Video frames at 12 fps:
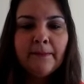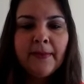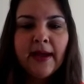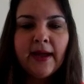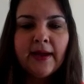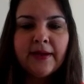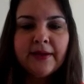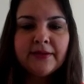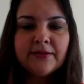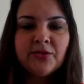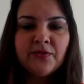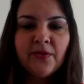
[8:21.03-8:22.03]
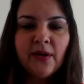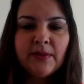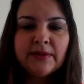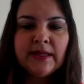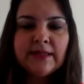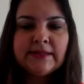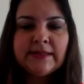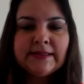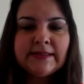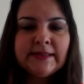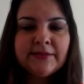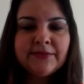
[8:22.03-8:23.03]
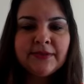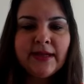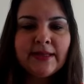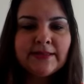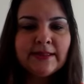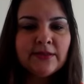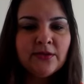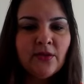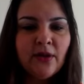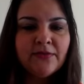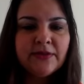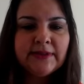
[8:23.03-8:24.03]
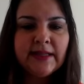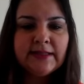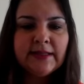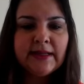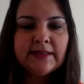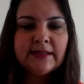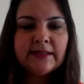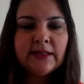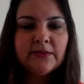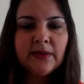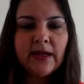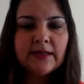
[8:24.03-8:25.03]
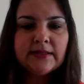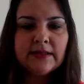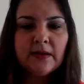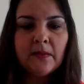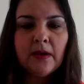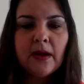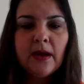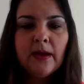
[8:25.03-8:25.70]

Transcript: marca de forma decisiva essa nova tendência da educação,